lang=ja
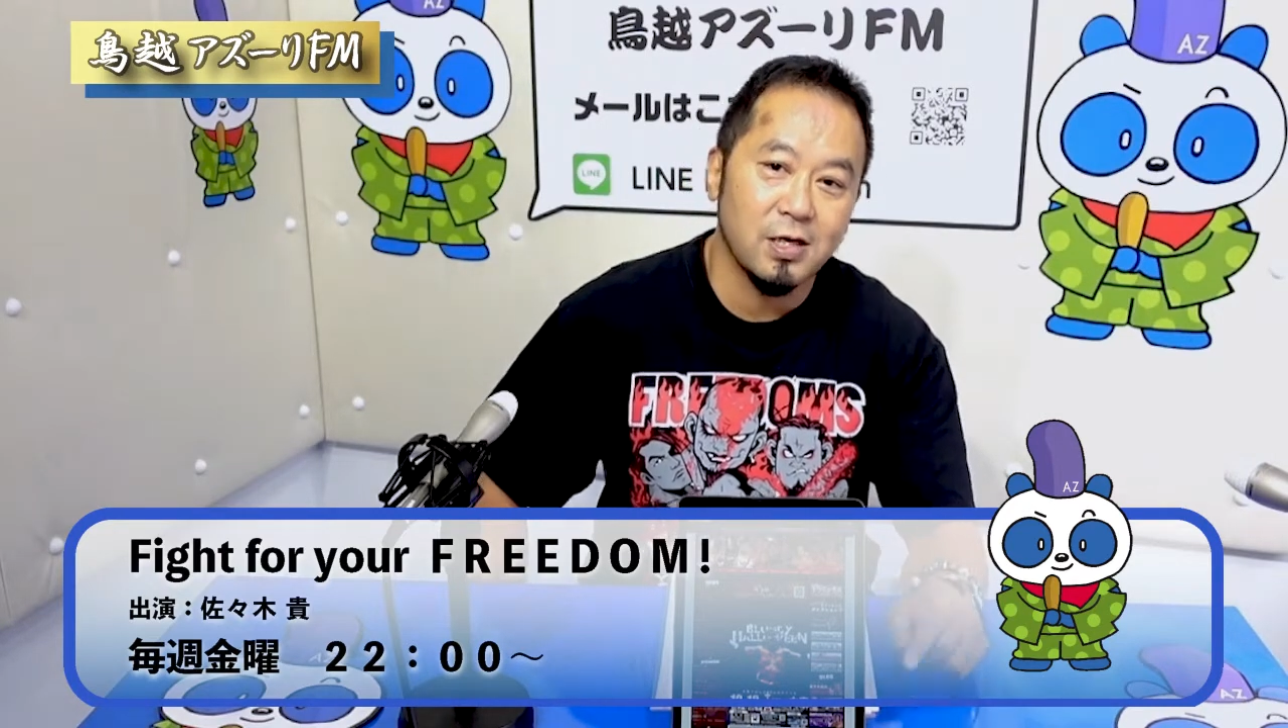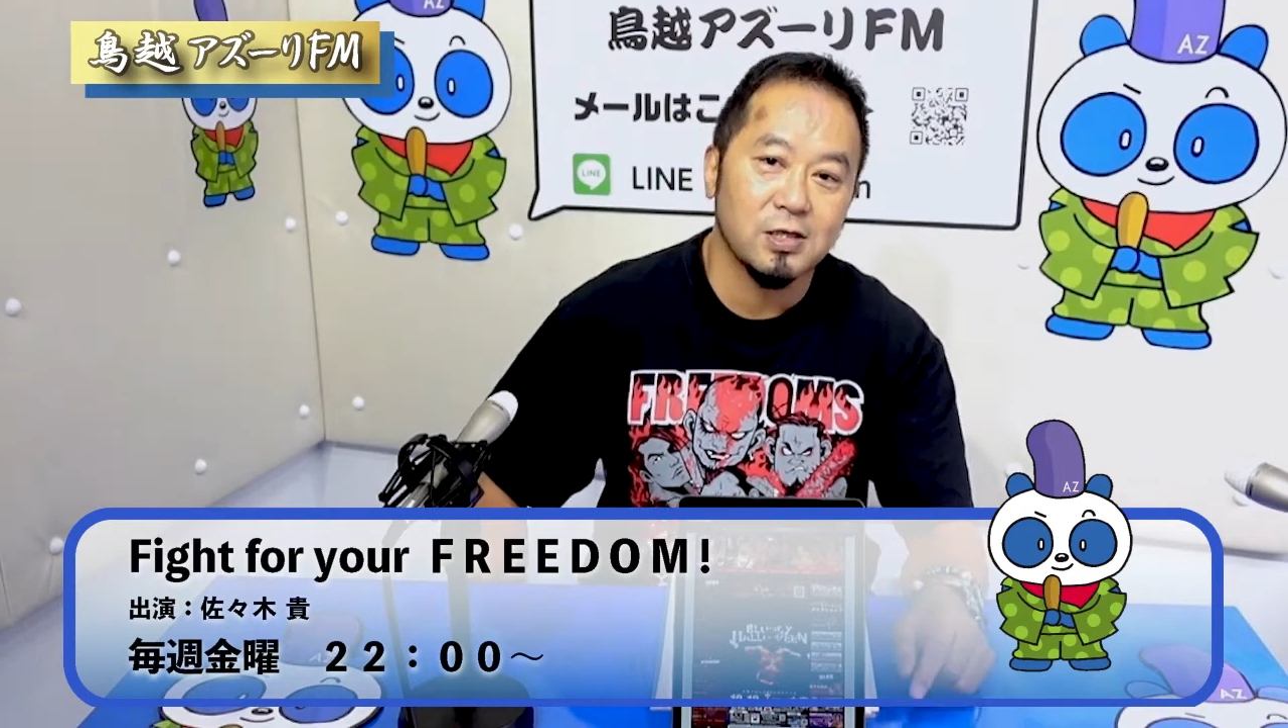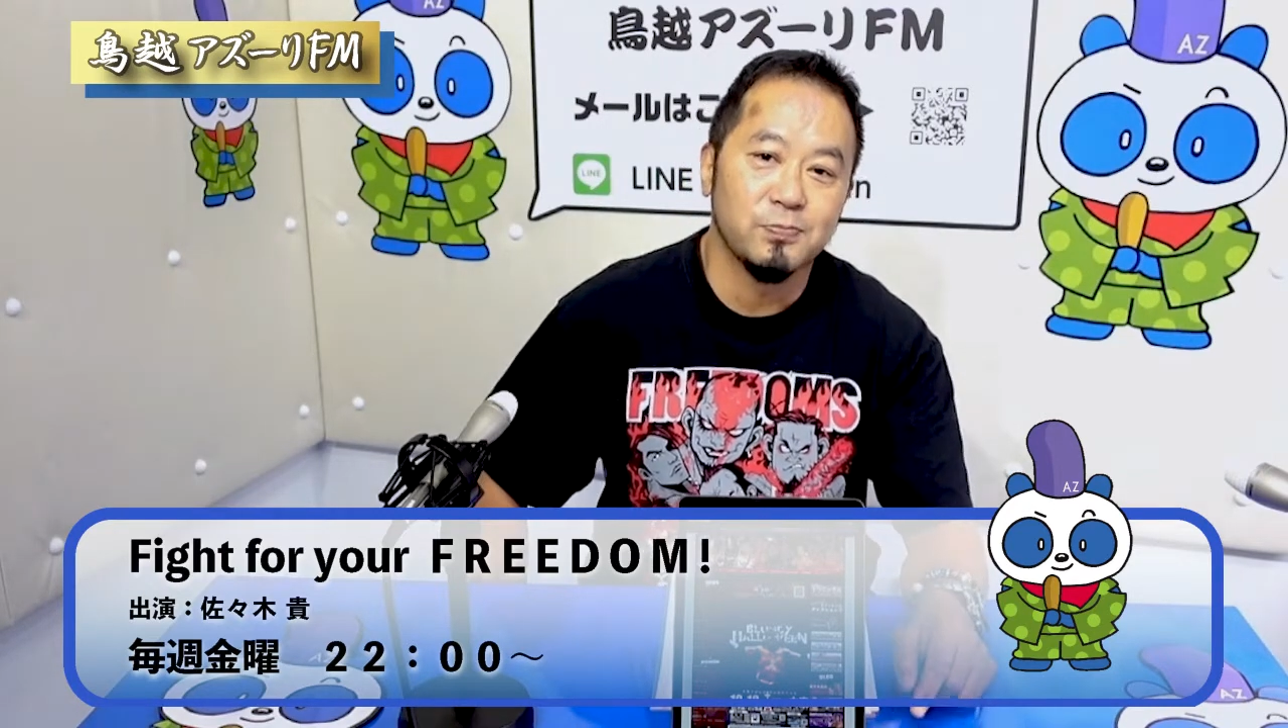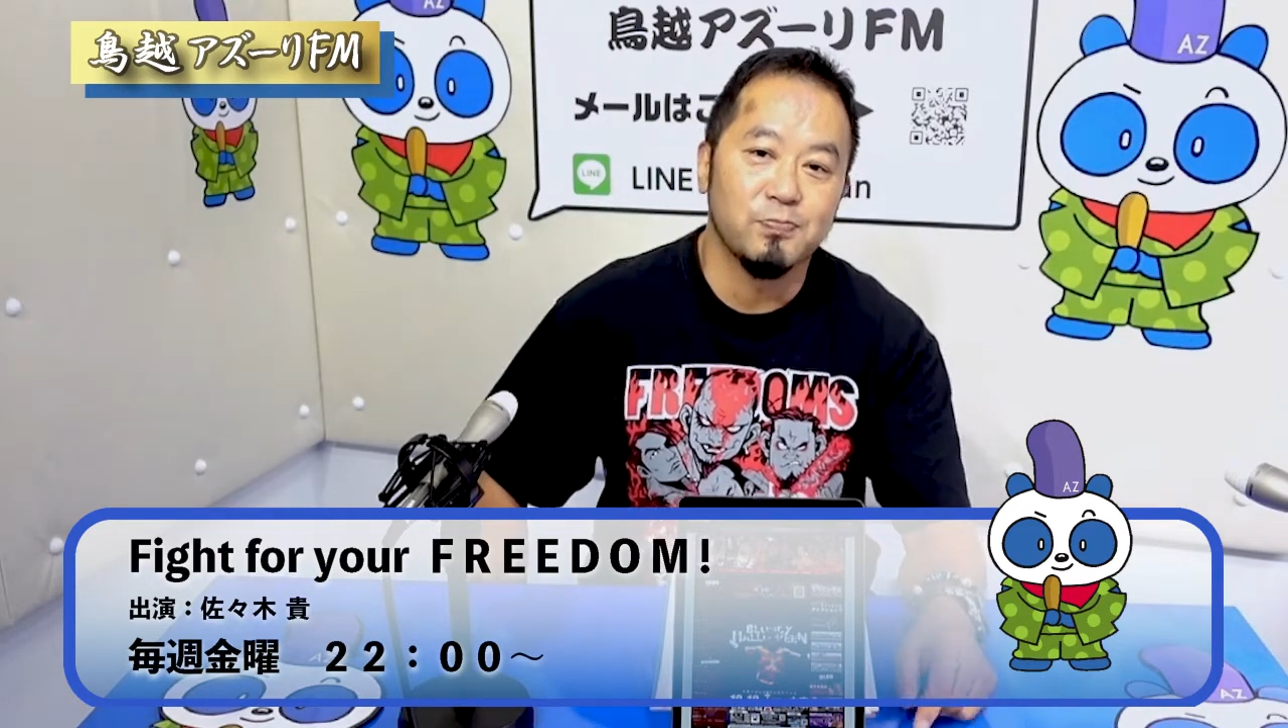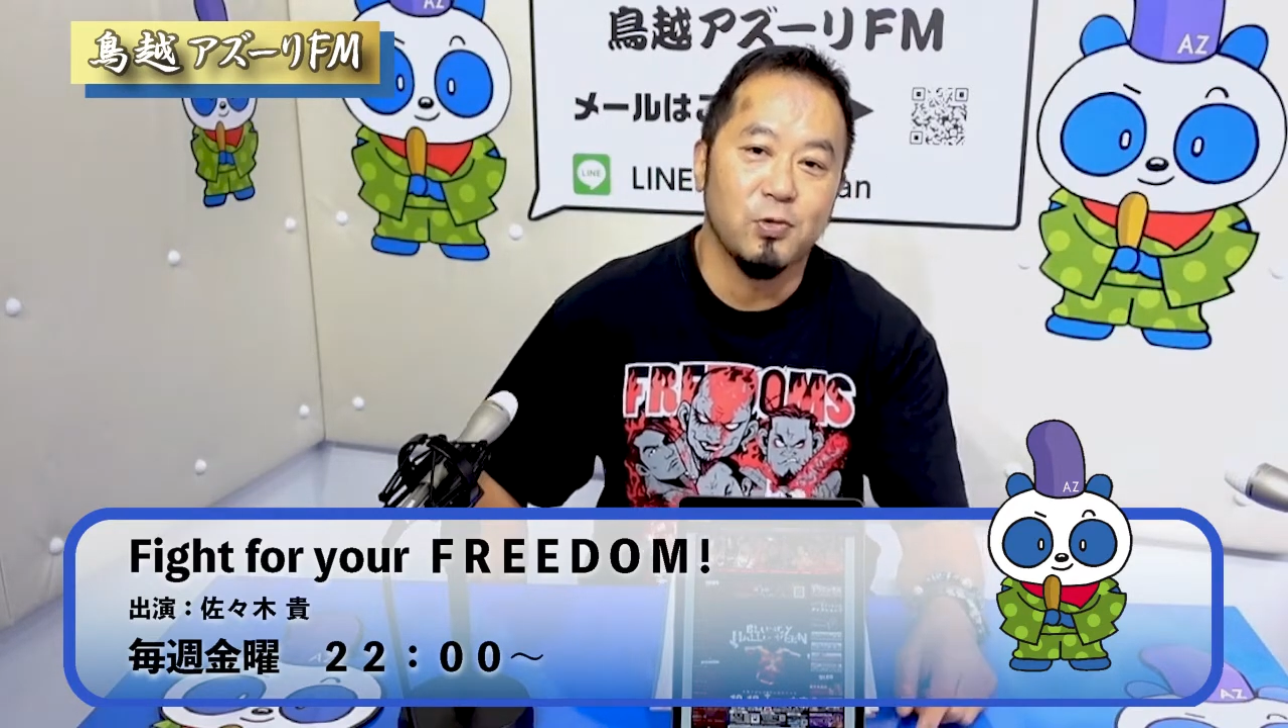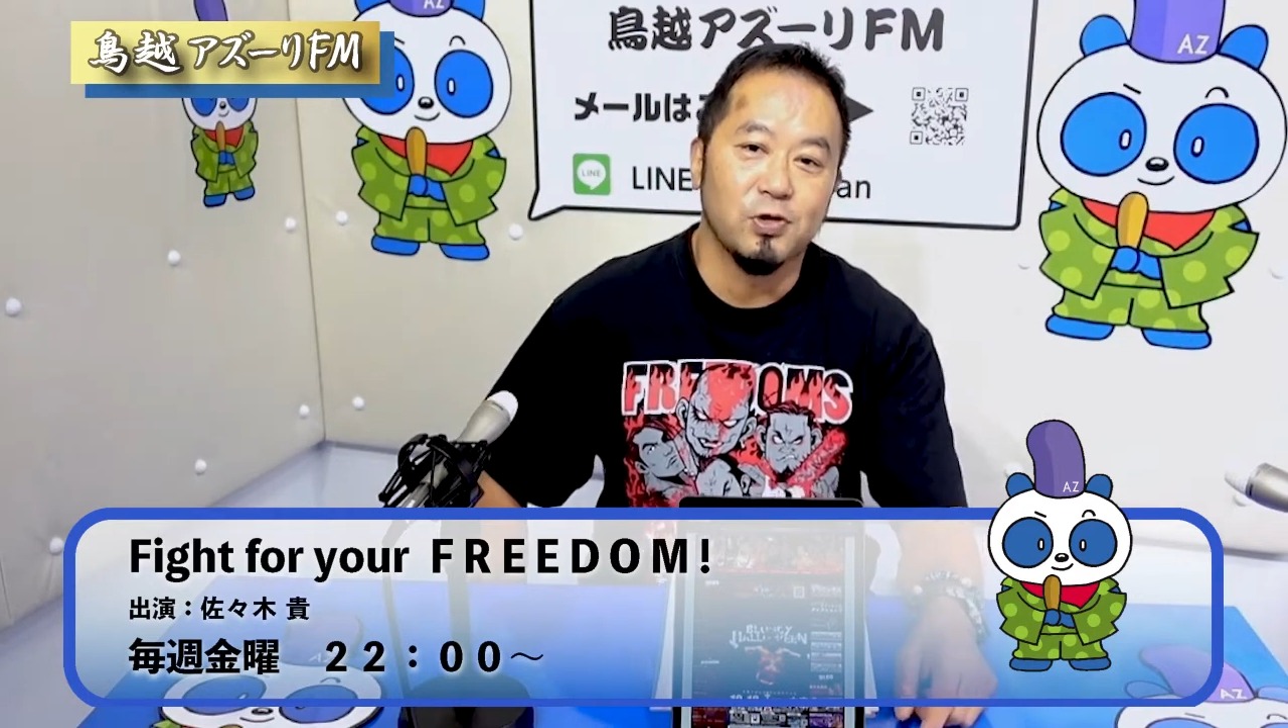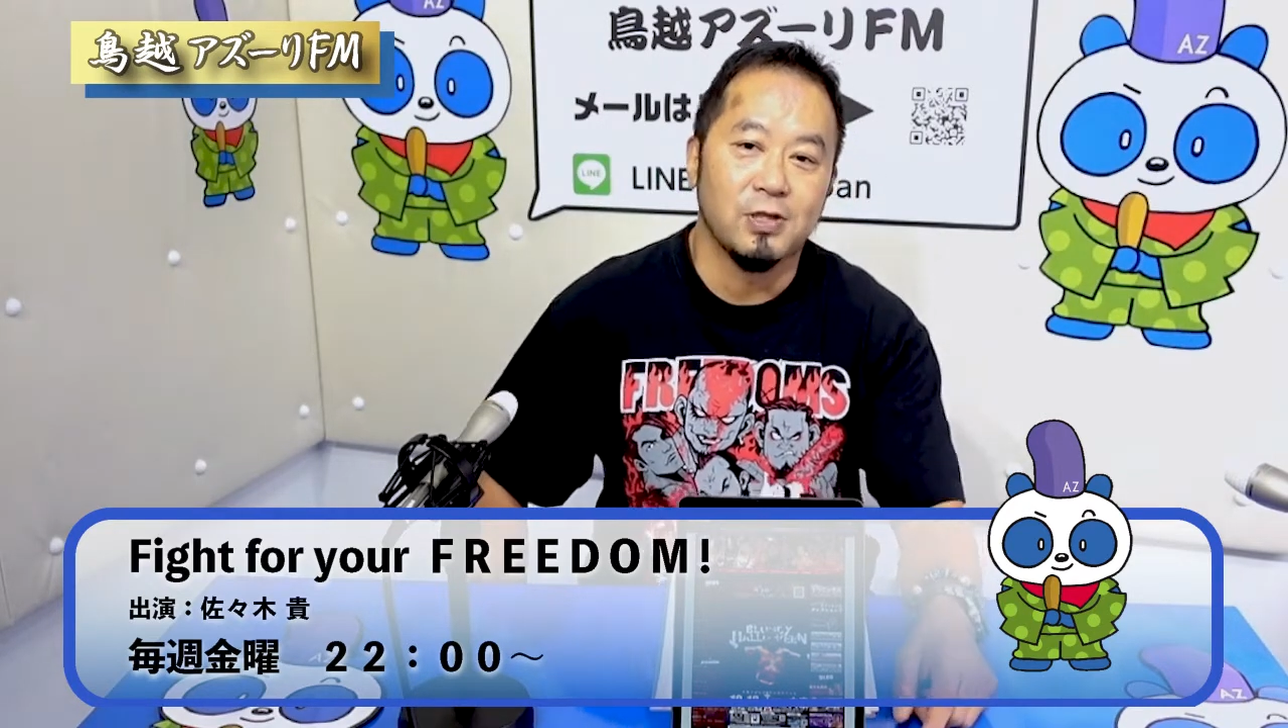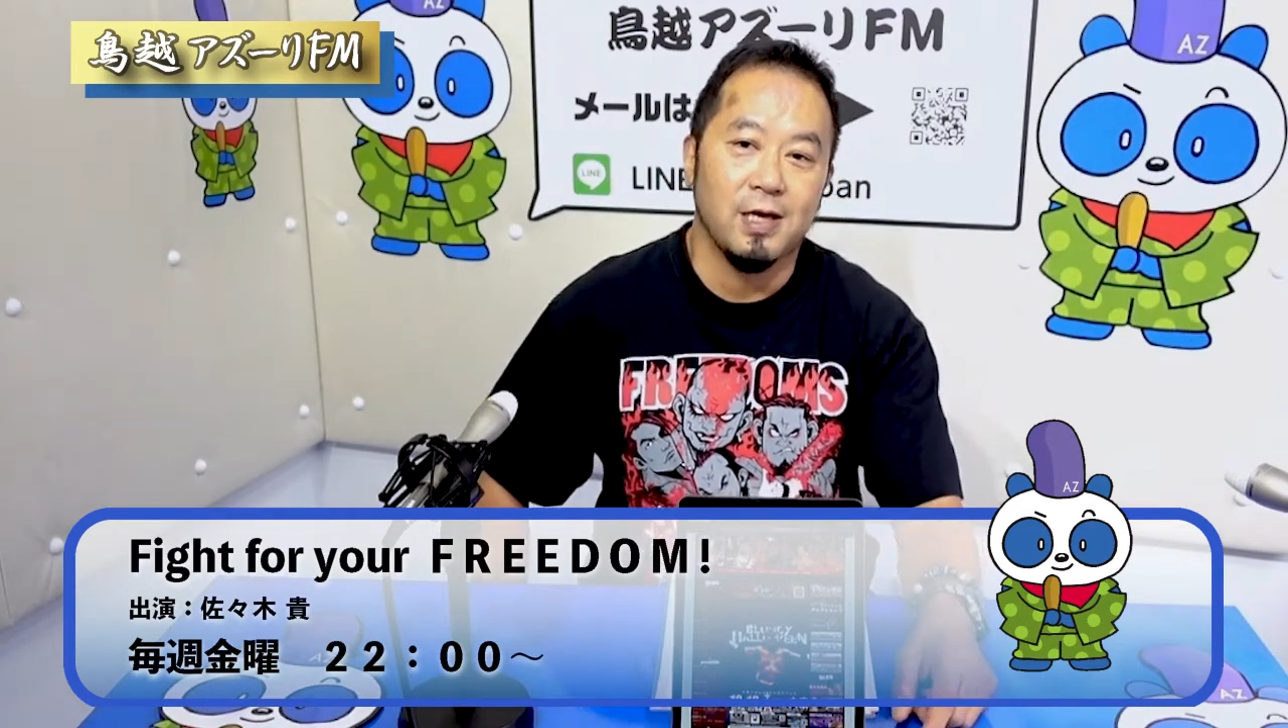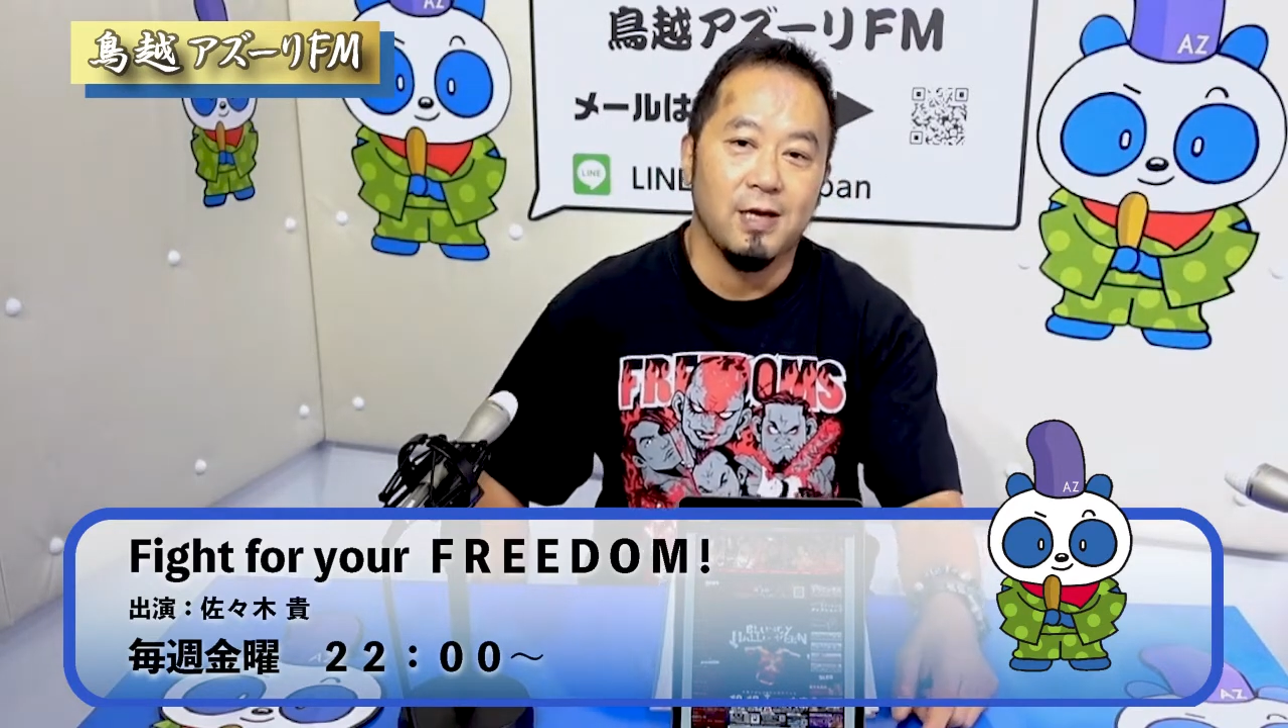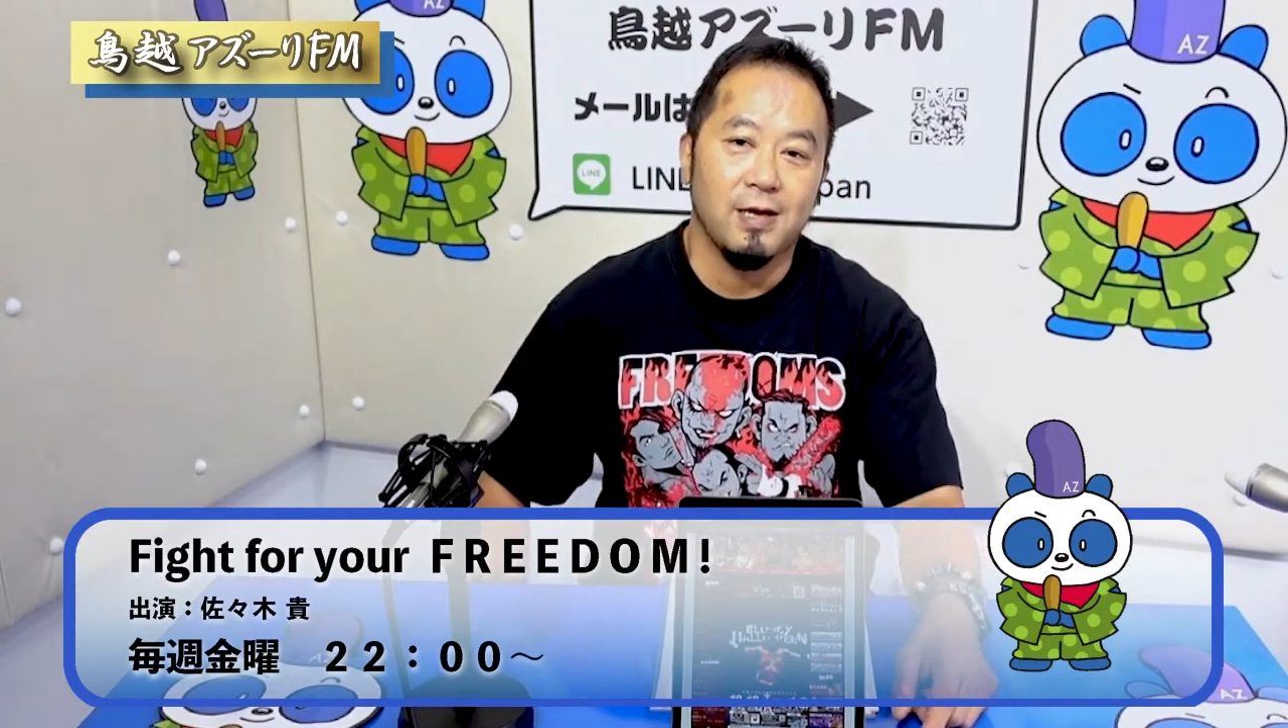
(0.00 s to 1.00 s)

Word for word: あるっぽいんで、